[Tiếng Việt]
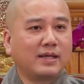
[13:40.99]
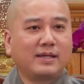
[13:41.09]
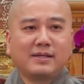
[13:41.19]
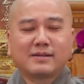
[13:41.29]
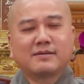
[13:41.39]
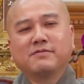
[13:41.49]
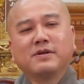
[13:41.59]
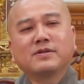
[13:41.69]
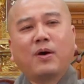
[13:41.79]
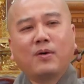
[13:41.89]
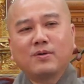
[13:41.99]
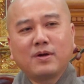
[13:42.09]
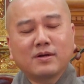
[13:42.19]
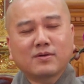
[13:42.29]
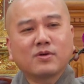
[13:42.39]
Vậy thì vị tổ
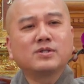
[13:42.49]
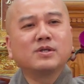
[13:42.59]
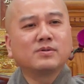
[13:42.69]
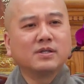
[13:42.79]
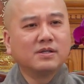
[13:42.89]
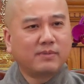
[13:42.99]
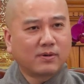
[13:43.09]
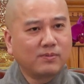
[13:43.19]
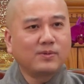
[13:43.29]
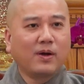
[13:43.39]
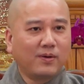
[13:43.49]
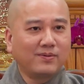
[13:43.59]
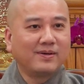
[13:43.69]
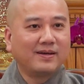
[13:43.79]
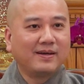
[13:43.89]
đó có siêu chưa mà cúng dỗ?
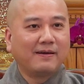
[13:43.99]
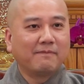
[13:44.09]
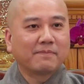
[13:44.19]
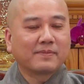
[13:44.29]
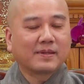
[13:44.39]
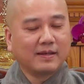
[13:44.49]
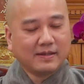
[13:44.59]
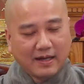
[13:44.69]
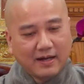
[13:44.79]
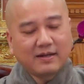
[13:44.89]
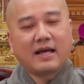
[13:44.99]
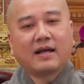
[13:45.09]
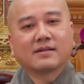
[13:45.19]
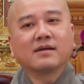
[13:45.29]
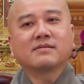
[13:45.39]
Thì nhớ
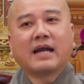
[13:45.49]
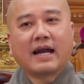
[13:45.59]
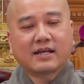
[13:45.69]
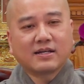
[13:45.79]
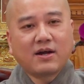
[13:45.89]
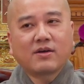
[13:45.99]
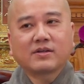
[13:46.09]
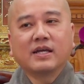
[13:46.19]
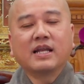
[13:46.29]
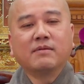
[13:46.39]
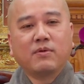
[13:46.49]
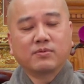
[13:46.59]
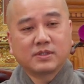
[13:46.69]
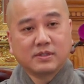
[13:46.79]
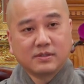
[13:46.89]
là tất cả cái đó chỉ là
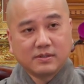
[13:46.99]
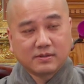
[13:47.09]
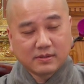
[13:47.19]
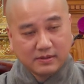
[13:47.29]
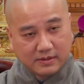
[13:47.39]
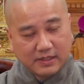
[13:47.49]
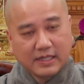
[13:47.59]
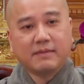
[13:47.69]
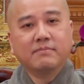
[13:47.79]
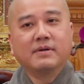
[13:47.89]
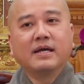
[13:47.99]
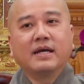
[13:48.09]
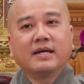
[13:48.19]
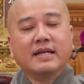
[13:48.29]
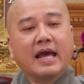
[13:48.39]
một sự tưởng niệm,
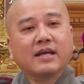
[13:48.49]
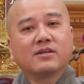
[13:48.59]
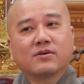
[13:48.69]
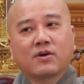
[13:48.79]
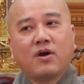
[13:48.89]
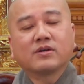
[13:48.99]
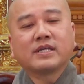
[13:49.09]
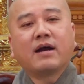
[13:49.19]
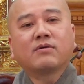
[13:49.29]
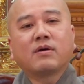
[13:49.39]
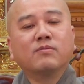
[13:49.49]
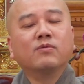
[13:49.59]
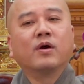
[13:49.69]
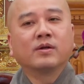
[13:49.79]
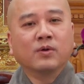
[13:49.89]
để cho con cháu
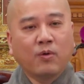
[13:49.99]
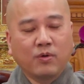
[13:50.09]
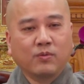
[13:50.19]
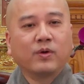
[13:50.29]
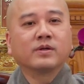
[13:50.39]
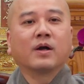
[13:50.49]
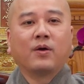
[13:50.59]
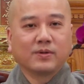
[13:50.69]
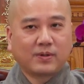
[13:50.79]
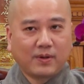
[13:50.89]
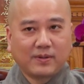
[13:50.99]
không quên nguồn, quên cội thôi.